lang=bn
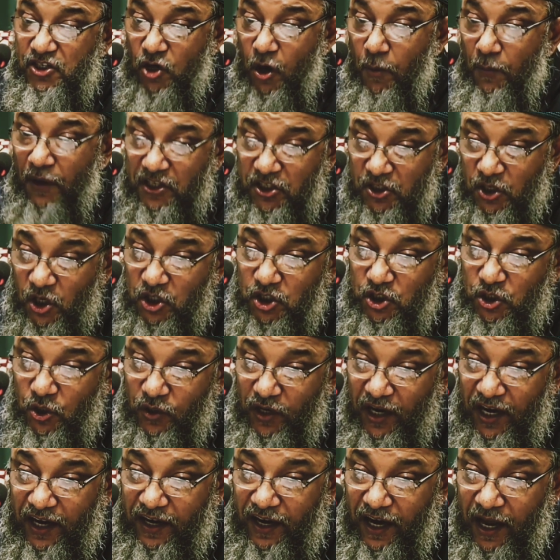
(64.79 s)
সমাজ নষ্ট
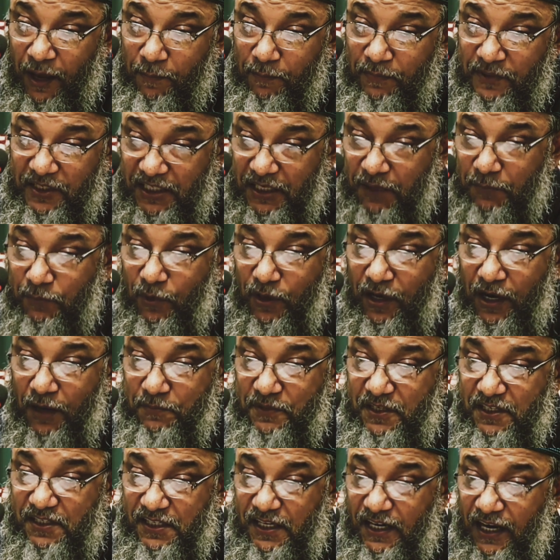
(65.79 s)
করার ক্রাইম যেটা
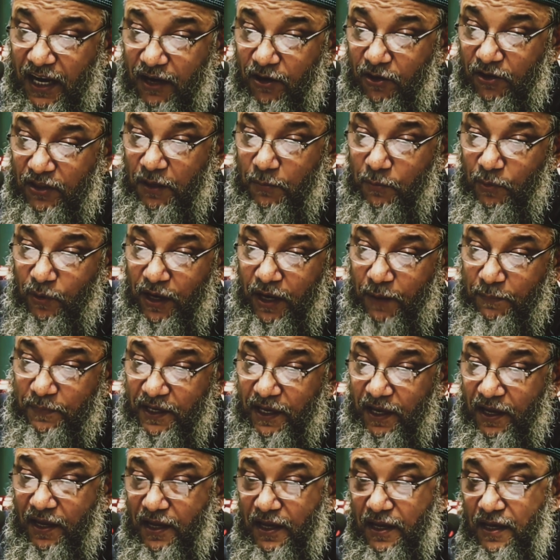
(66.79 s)
বললাম যে জিনার কথা বললাম
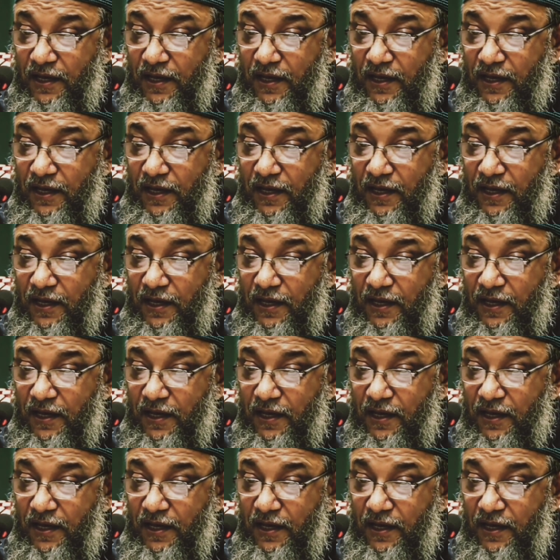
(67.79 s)
যে